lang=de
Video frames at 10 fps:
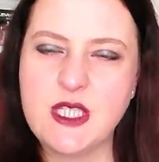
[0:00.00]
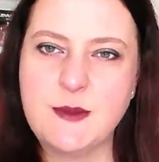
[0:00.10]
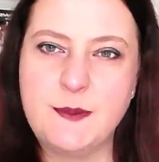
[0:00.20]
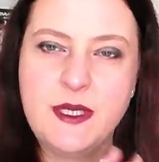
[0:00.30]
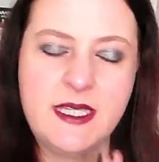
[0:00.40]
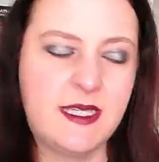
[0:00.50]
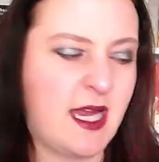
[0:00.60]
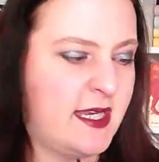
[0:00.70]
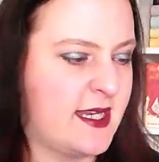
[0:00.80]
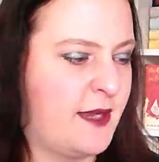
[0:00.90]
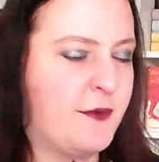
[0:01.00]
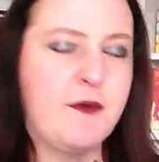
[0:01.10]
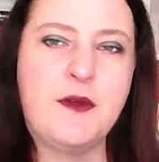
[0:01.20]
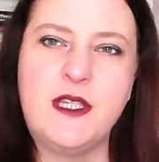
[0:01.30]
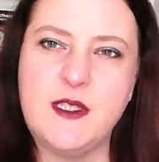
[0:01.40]
Ich bin halt einfach
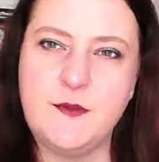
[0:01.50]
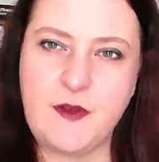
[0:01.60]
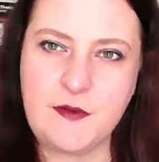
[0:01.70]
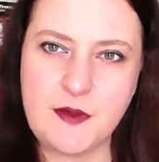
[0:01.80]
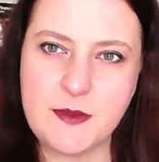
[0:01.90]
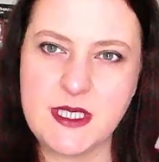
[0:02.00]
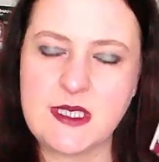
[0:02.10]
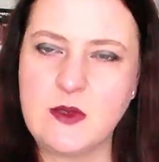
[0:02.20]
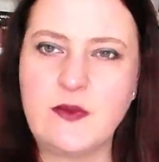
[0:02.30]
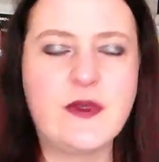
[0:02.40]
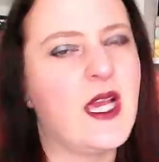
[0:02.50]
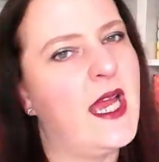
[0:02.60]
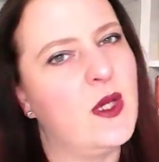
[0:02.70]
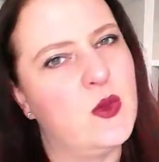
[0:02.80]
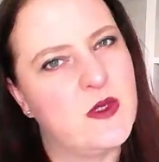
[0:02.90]
von diesem Pfefferminzduft
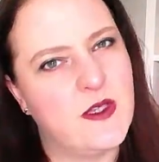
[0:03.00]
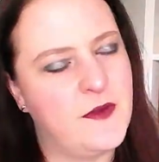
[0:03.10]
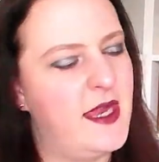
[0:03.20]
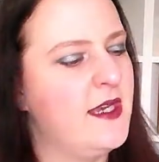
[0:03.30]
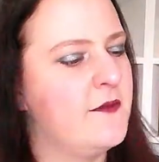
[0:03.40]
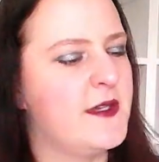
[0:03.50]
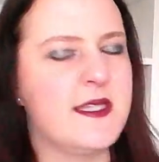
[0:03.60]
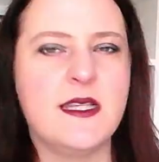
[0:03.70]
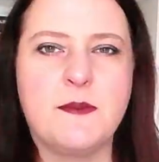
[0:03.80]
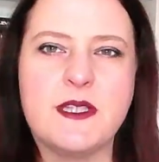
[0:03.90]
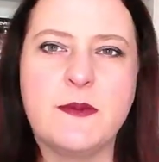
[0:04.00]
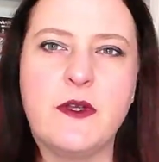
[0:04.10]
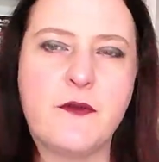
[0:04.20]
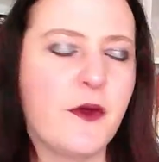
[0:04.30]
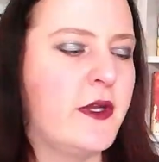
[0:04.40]
kein großer Fan gewesen, habe das mit
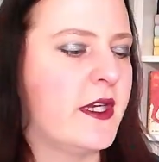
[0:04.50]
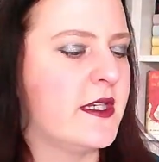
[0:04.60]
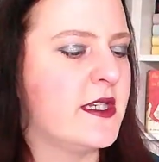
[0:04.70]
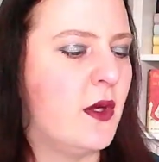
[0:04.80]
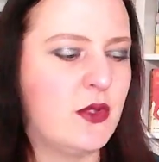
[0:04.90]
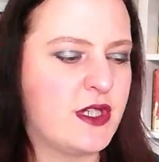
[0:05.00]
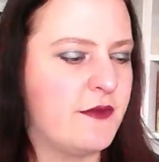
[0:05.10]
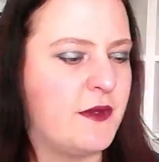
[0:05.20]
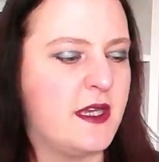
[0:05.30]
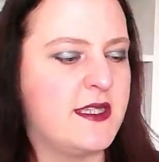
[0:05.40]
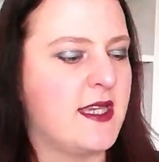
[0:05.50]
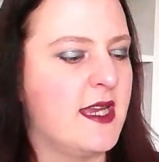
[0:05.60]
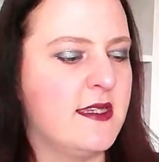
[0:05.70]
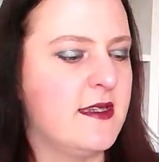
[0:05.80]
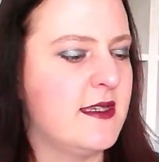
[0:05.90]
einer Freundin getauscht, dafür hatte ich
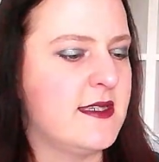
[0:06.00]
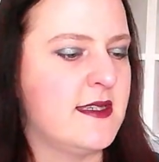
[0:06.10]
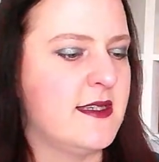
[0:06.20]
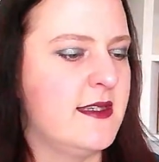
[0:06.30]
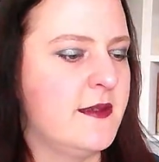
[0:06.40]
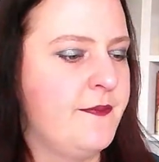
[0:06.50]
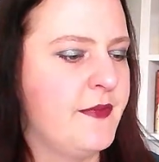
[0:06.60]
andere Lichter drin.